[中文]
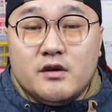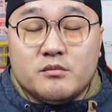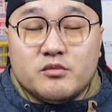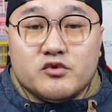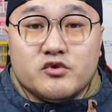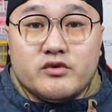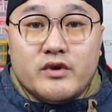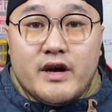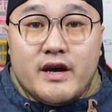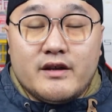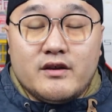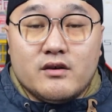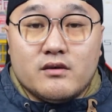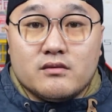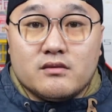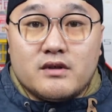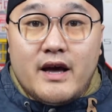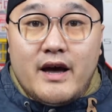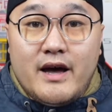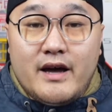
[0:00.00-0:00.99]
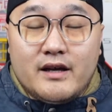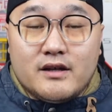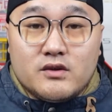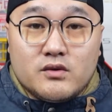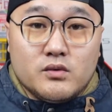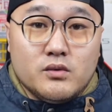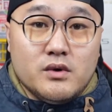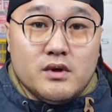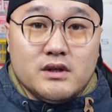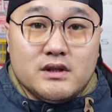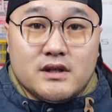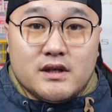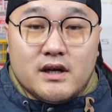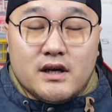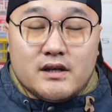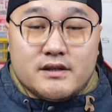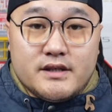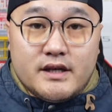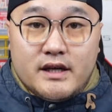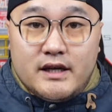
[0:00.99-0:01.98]
不算有太多
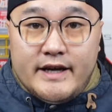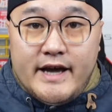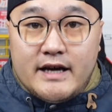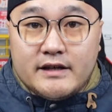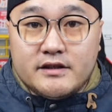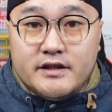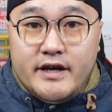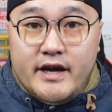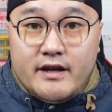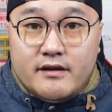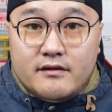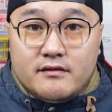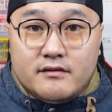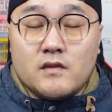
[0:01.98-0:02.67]
的这个亮点，